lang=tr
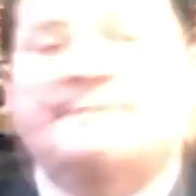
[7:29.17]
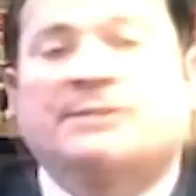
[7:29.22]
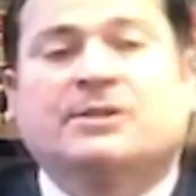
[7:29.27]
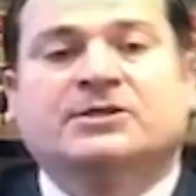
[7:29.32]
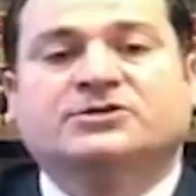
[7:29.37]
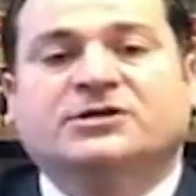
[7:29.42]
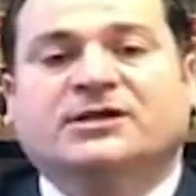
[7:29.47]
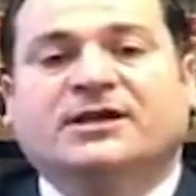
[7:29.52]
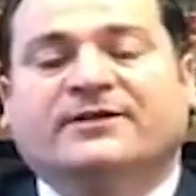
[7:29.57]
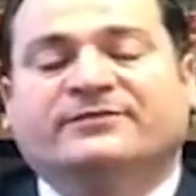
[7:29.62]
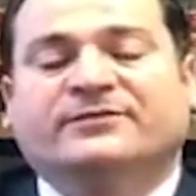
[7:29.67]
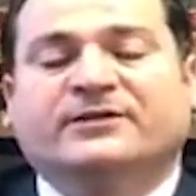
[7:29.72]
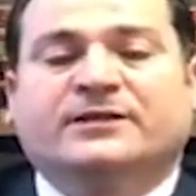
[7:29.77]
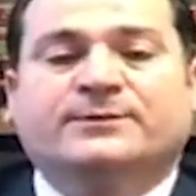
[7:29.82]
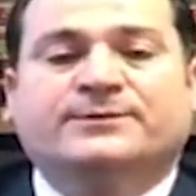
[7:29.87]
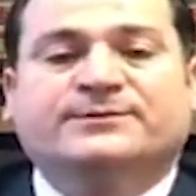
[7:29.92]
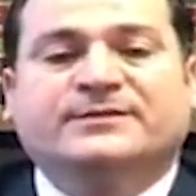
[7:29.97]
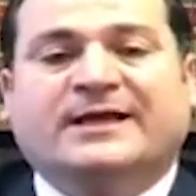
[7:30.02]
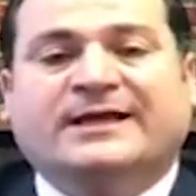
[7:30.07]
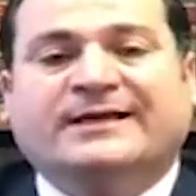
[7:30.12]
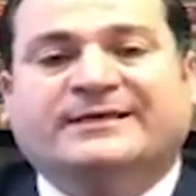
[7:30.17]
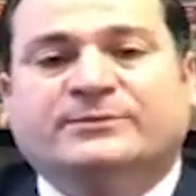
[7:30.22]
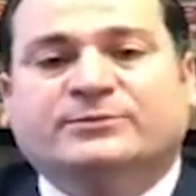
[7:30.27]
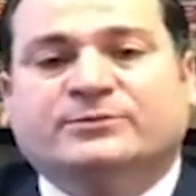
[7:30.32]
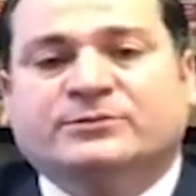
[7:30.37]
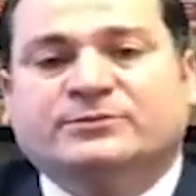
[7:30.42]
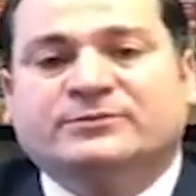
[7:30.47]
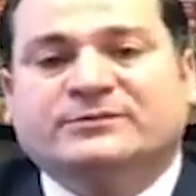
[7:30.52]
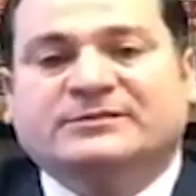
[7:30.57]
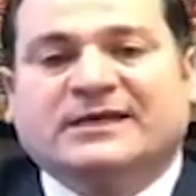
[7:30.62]
Geçen haftaki bir
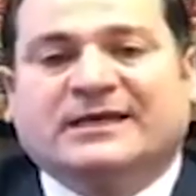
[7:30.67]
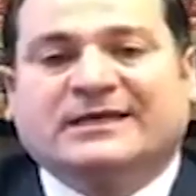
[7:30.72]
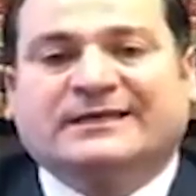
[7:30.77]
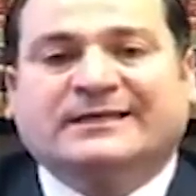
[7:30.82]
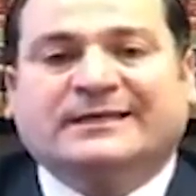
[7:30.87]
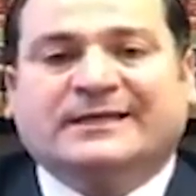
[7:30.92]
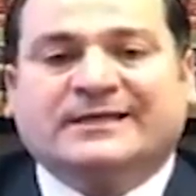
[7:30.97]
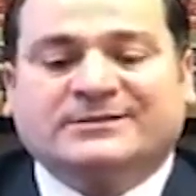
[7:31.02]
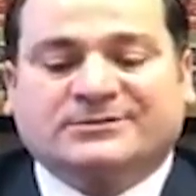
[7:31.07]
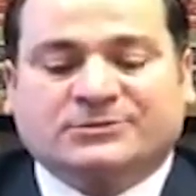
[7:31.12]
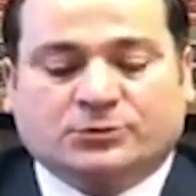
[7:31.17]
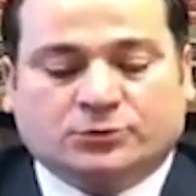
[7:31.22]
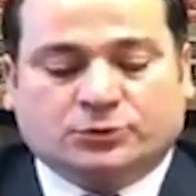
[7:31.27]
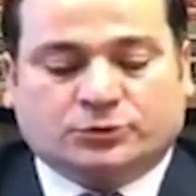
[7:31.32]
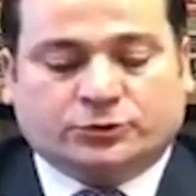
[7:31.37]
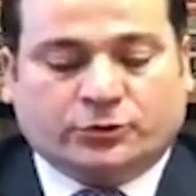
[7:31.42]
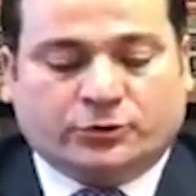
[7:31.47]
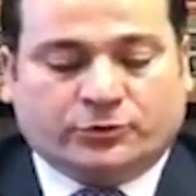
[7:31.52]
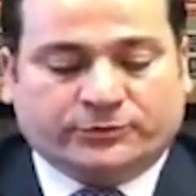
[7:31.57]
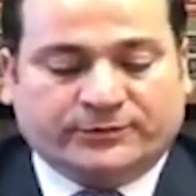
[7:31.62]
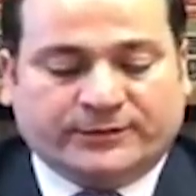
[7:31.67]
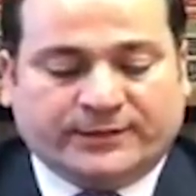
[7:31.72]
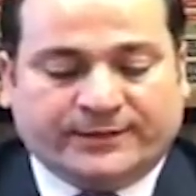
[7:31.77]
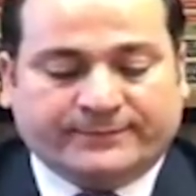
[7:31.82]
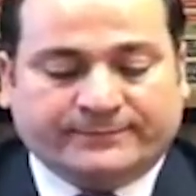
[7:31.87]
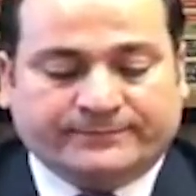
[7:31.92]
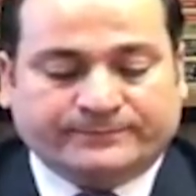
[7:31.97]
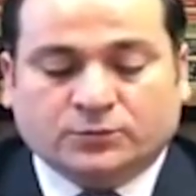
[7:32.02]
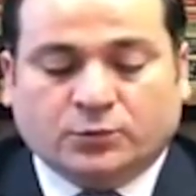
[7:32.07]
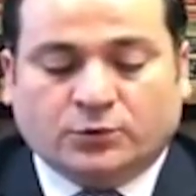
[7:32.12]
takipçimizden gelen soru şu
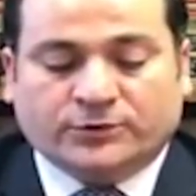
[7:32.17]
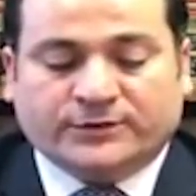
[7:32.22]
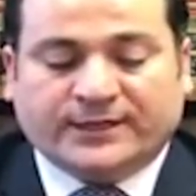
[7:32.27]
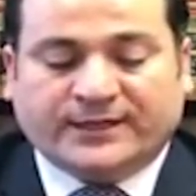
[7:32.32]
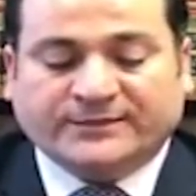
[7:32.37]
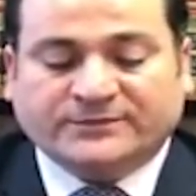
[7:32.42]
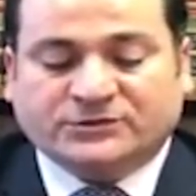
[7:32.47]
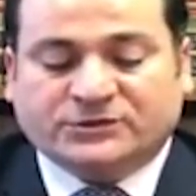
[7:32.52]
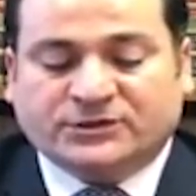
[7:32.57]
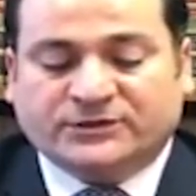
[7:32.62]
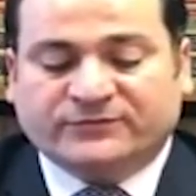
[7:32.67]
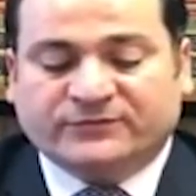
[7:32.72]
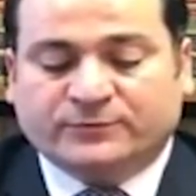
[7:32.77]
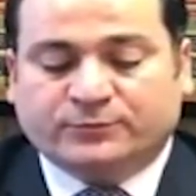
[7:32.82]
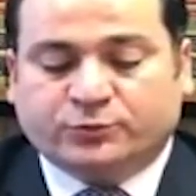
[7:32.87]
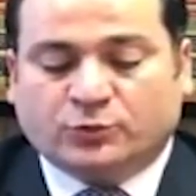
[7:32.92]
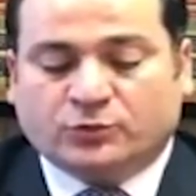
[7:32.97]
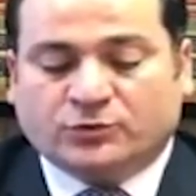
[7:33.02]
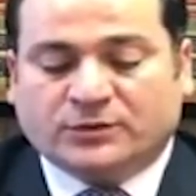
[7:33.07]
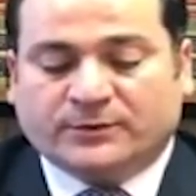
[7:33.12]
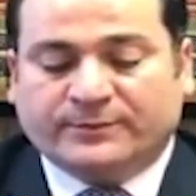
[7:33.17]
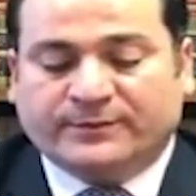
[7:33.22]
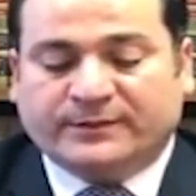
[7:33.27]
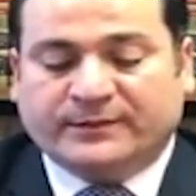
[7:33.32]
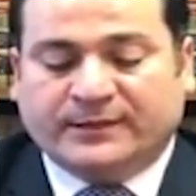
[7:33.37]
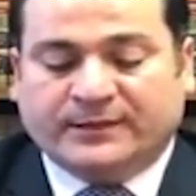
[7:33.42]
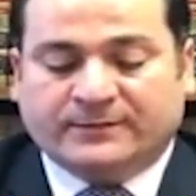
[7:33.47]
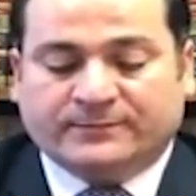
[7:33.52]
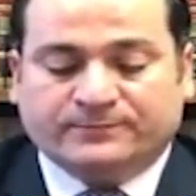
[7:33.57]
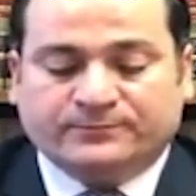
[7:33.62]
yönde. Work and Travel
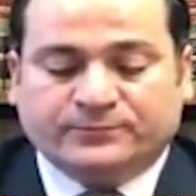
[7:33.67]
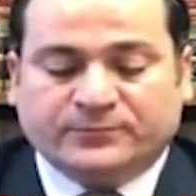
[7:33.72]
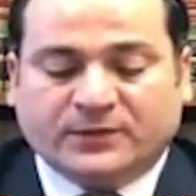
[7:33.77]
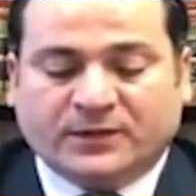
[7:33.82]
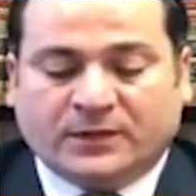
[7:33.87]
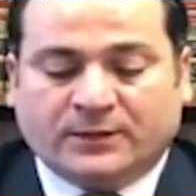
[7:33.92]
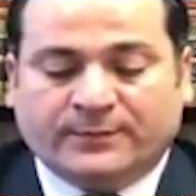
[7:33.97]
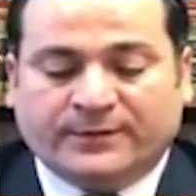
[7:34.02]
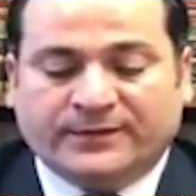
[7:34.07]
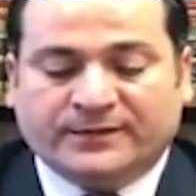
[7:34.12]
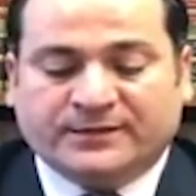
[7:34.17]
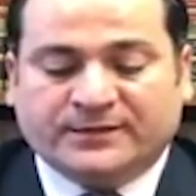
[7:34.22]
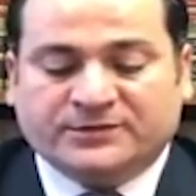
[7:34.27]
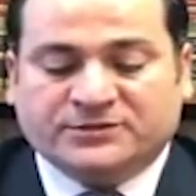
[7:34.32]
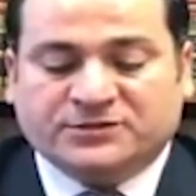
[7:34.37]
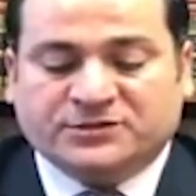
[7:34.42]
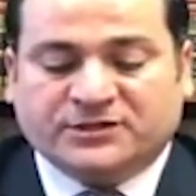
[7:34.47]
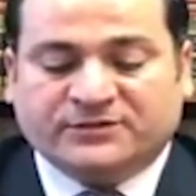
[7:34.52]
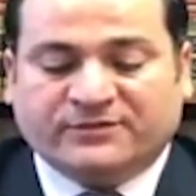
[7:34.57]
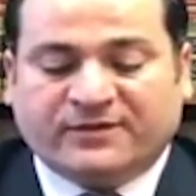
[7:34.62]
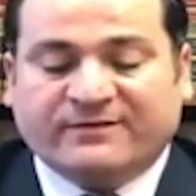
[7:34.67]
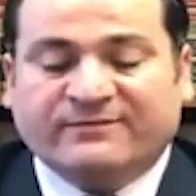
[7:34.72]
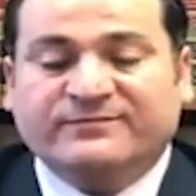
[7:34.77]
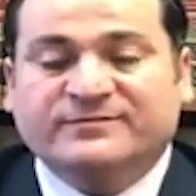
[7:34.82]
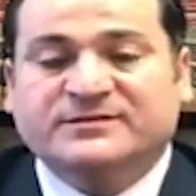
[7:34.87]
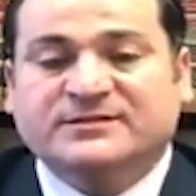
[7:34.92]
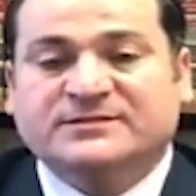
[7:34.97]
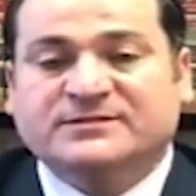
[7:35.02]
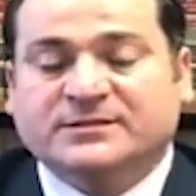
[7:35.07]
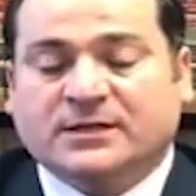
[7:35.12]
programıyla Amerika C1
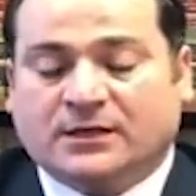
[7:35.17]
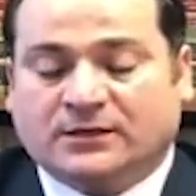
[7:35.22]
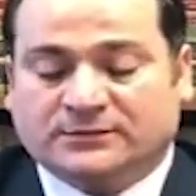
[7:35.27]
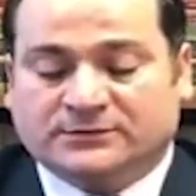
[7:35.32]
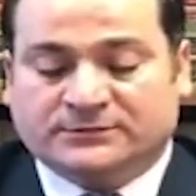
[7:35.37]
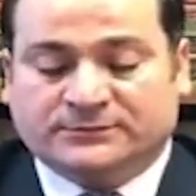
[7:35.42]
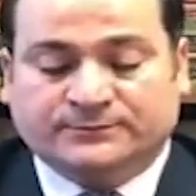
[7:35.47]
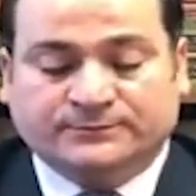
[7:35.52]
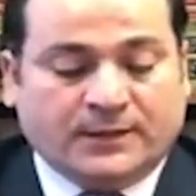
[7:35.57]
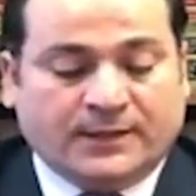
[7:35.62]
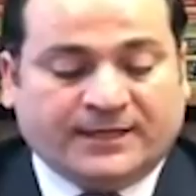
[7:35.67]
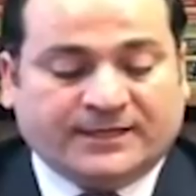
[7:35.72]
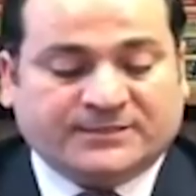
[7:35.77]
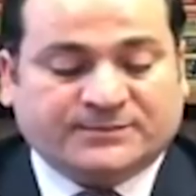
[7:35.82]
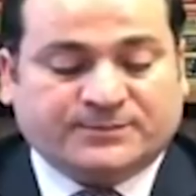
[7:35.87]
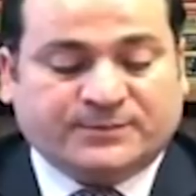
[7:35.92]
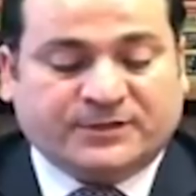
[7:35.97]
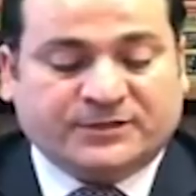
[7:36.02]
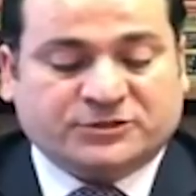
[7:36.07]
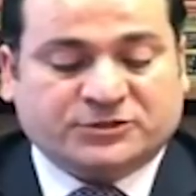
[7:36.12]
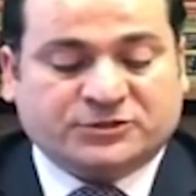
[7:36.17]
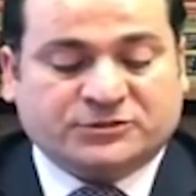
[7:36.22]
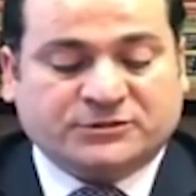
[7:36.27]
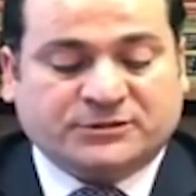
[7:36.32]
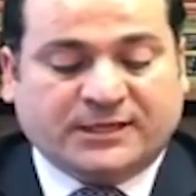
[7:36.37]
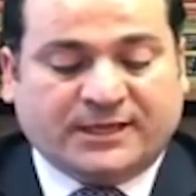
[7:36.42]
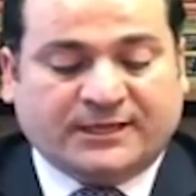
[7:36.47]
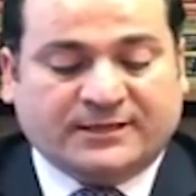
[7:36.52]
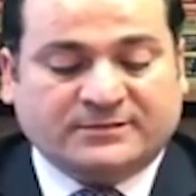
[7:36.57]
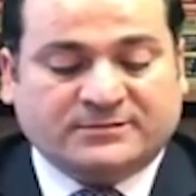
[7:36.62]
vizesi aldım. Expression
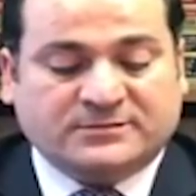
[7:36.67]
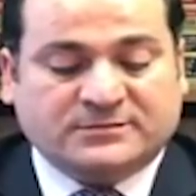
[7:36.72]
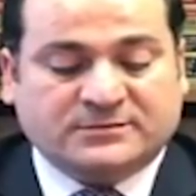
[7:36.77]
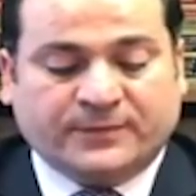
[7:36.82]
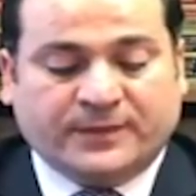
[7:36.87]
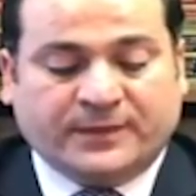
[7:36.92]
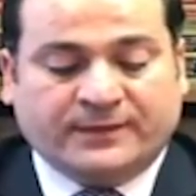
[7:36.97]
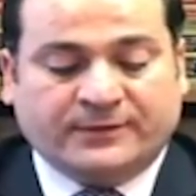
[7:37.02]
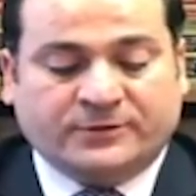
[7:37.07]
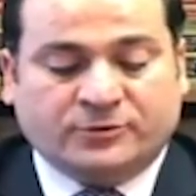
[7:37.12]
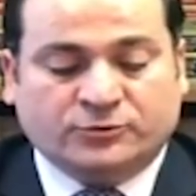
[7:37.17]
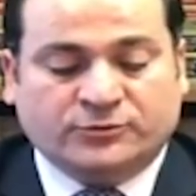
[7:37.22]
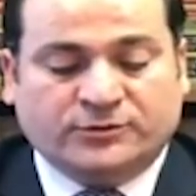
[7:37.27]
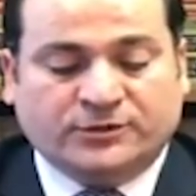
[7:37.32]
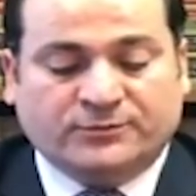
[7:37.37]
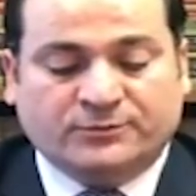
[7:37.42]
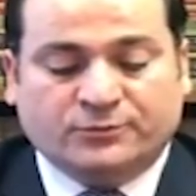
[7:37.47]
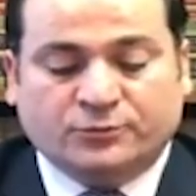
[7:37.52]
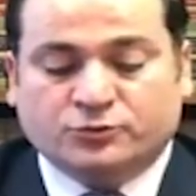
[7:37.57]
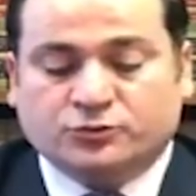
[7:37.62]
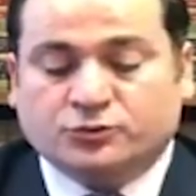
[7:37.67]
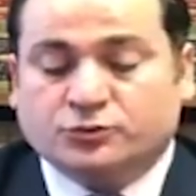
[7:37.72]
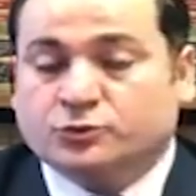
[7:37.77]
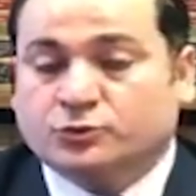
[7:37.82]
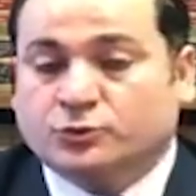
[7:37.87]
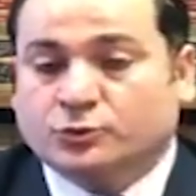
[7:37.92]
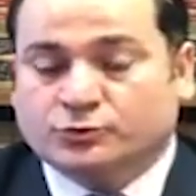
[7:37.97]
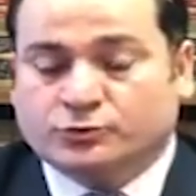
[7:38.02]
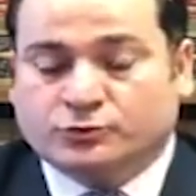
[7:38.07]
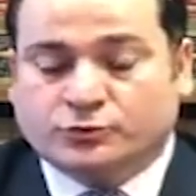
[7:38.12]
date Eylül 23
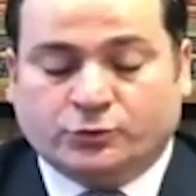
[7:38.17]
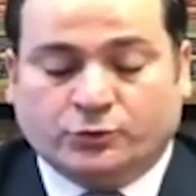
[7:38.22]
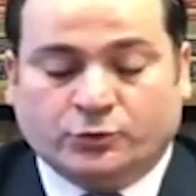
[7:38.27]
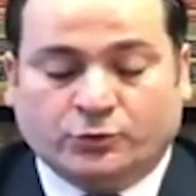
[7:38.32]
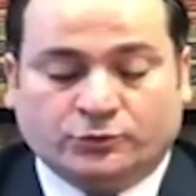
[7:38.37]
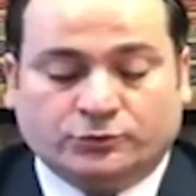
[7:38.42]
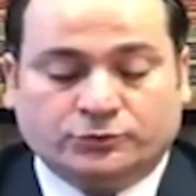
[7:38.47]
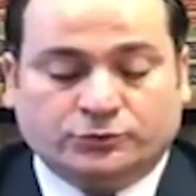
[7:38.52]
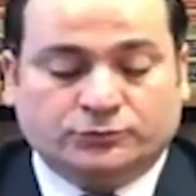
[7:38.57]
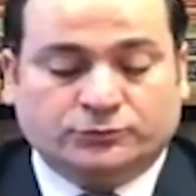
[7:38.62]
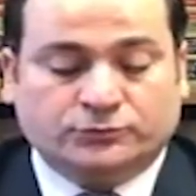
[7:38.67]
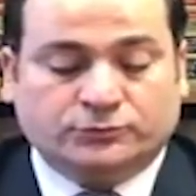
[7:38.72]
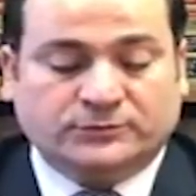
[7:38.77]
gözüküyor.